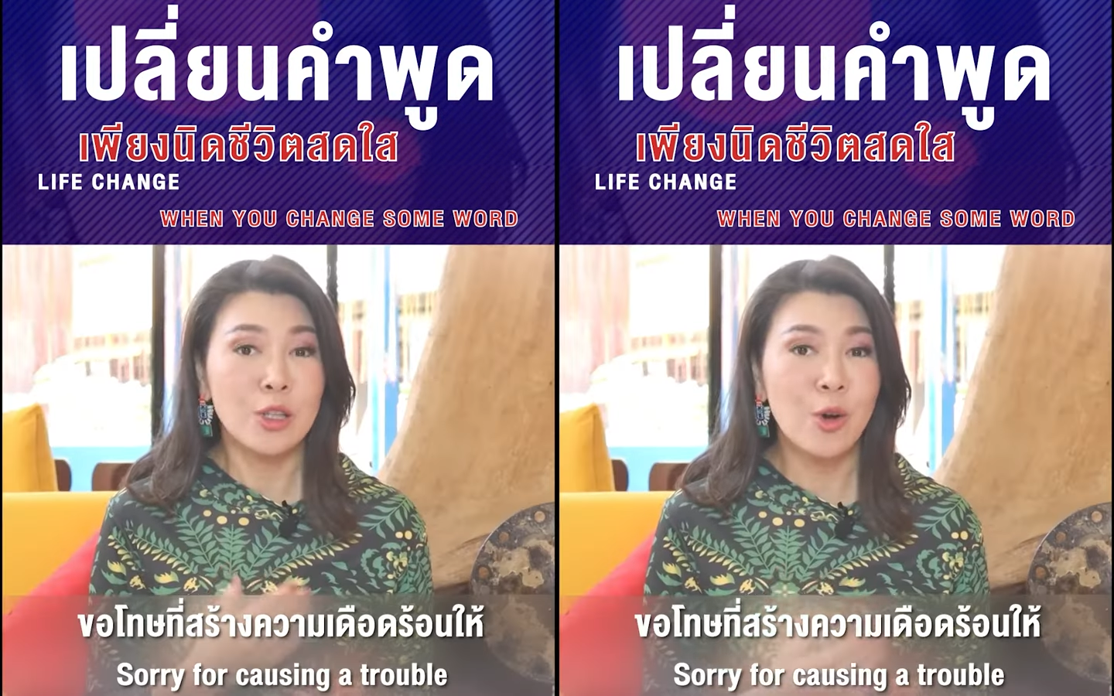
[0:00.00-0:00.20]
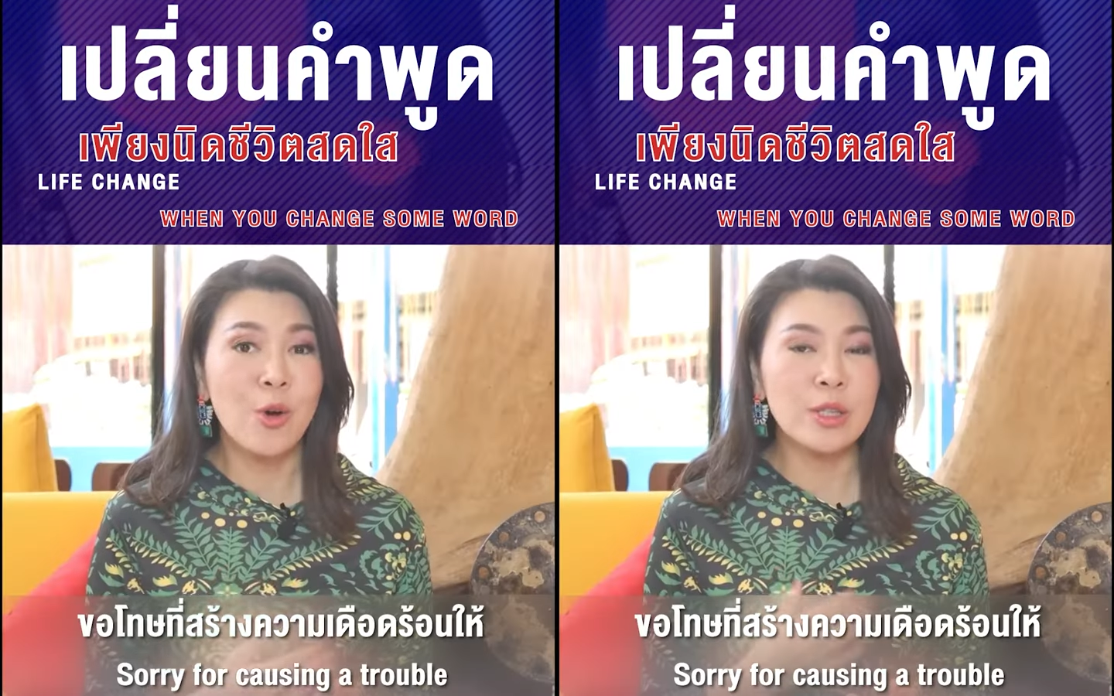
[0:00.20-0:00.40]
ขอ
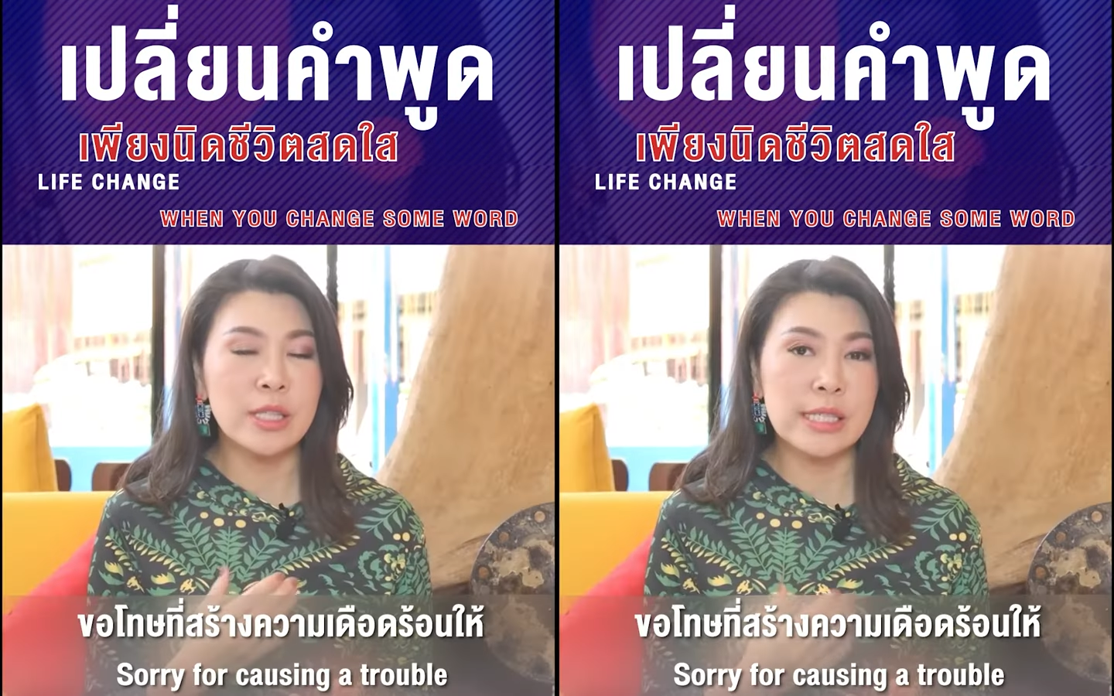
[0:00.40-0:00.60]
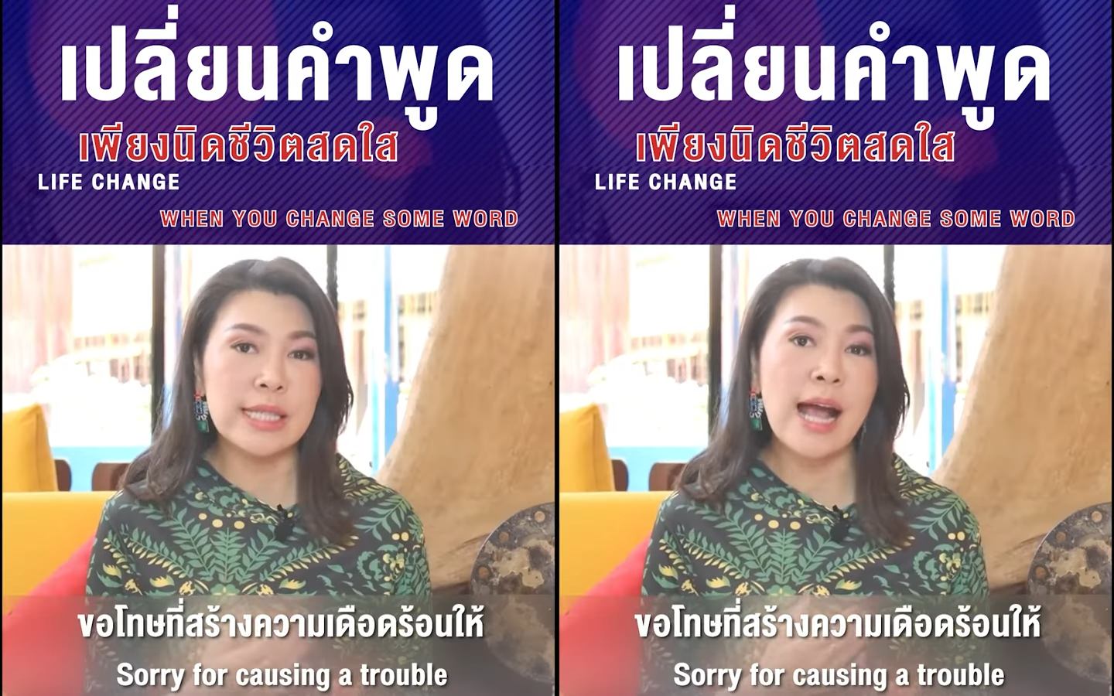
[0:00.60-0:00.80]
โทษ
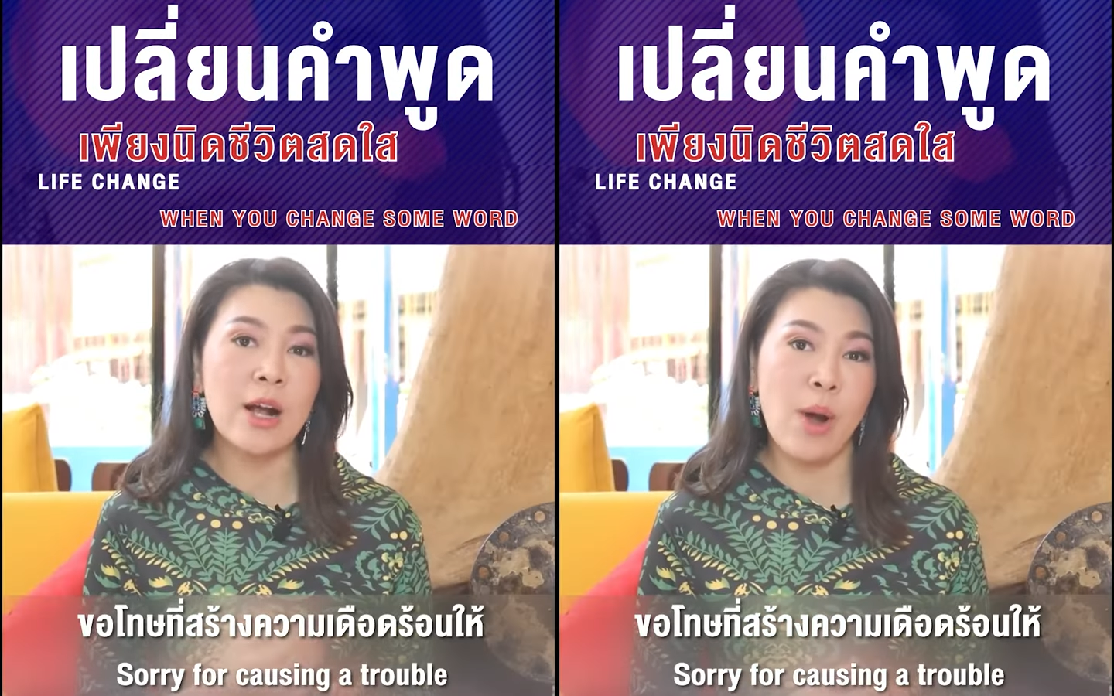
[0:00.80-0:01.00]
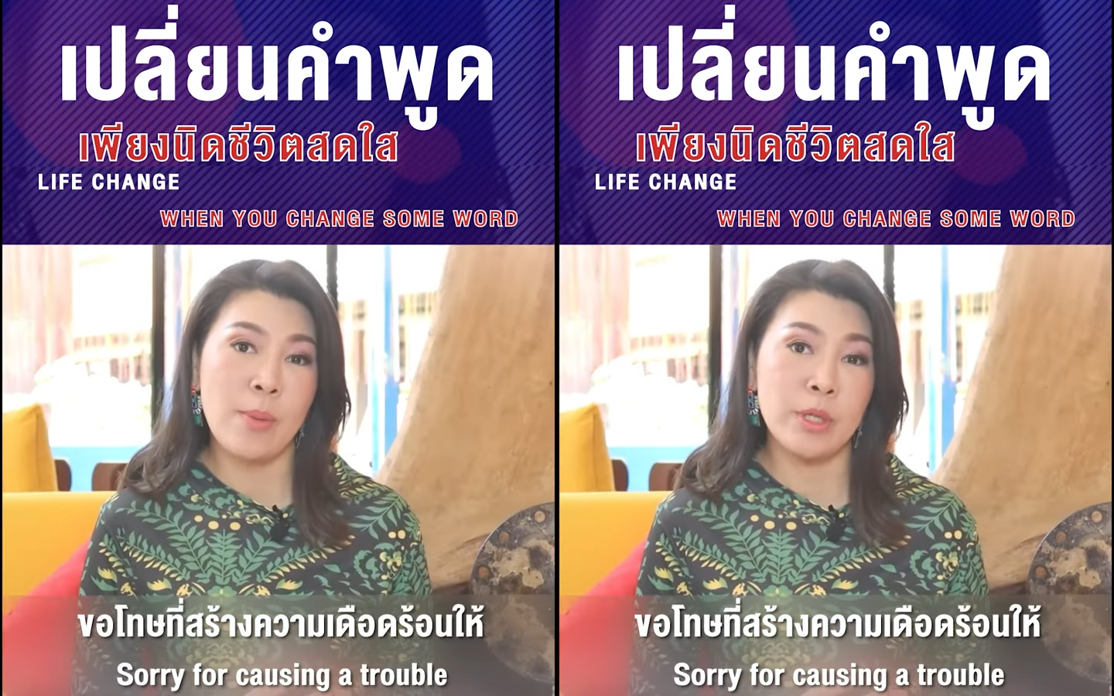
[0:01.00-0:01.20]
ที่สร้าง
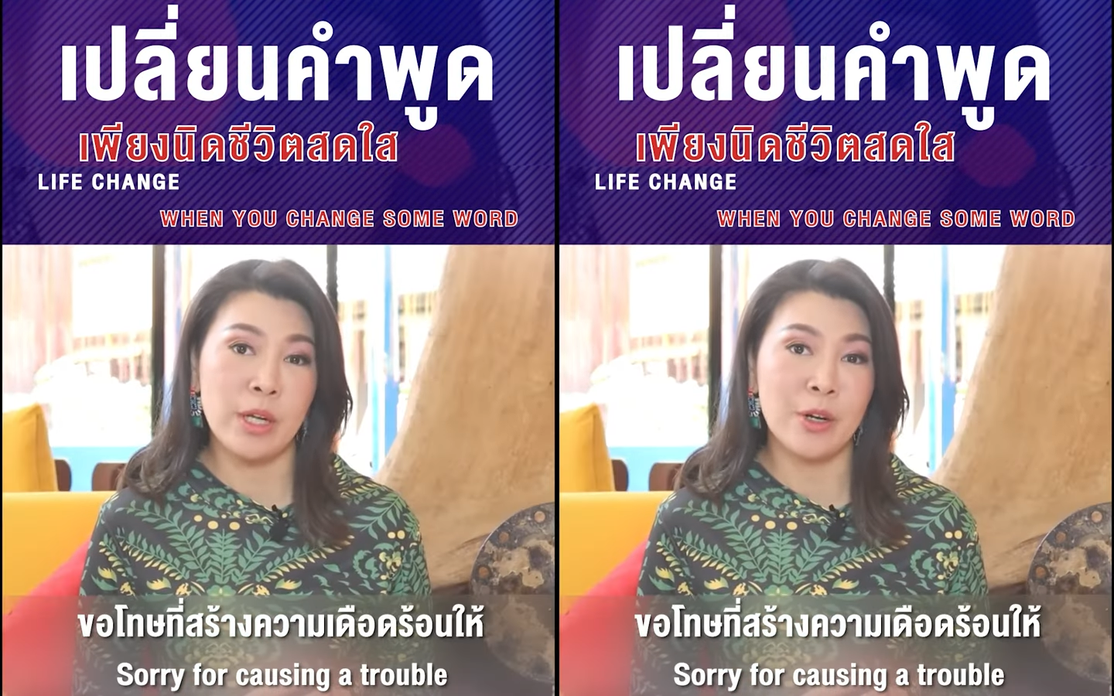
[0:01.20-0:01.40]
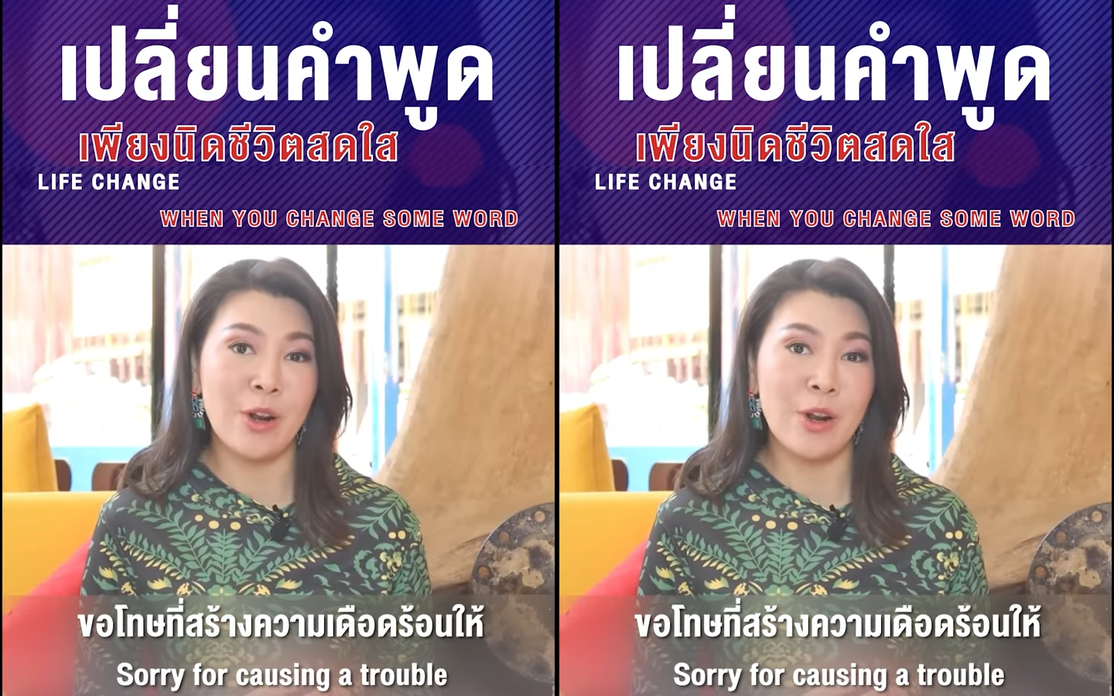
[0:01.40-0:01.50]
ความเดือด